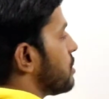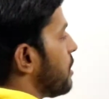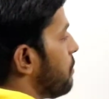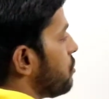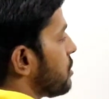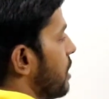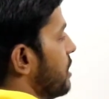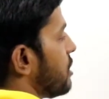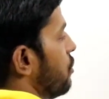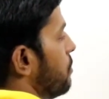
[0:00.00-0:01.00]
सपोज कर
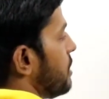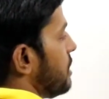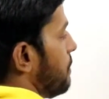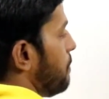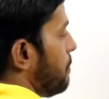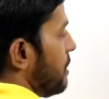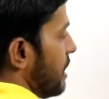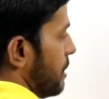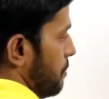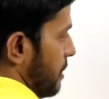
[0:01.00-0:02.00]
लेता हूँ मैं ये
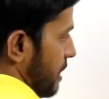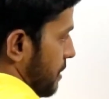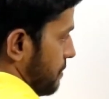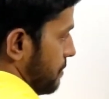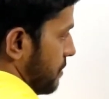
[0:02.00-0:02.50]
पी एन पी है